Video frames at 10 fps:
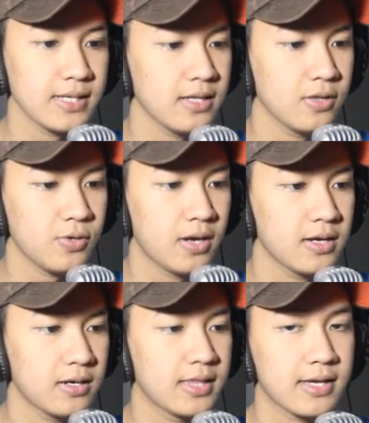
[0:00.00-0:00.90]
lalu
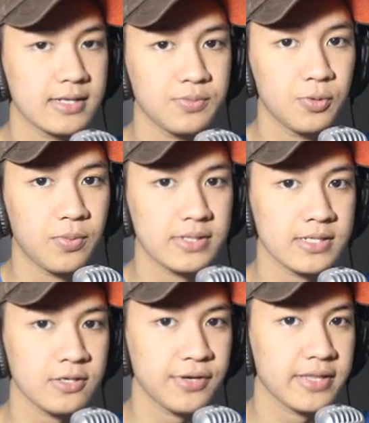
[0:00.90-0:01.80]
ada Increase 10%
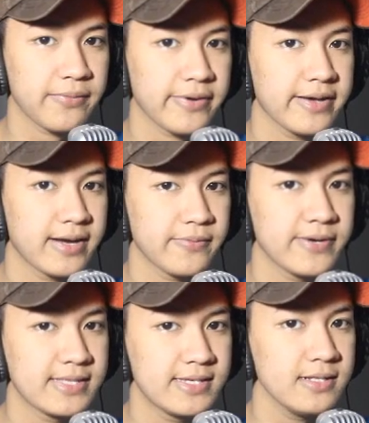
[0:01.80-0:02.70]
kalau kita pakai genap
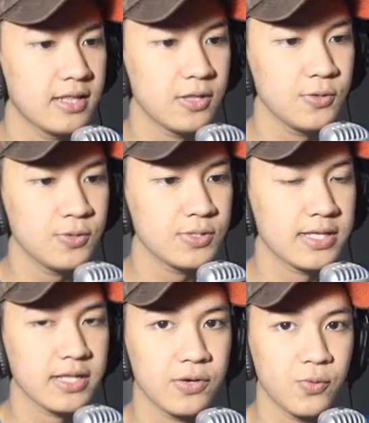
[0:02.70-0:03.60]
ganjil lalu
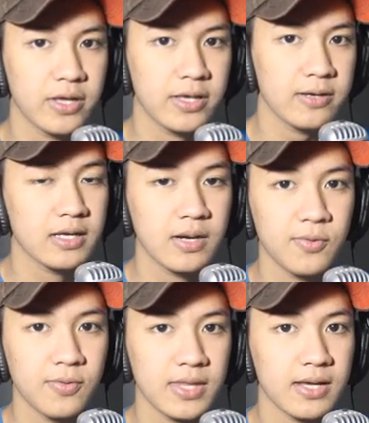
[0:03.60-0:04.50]
skill keduanya
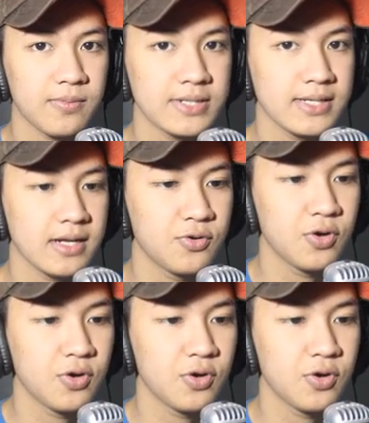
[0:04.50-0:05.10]
33% dadu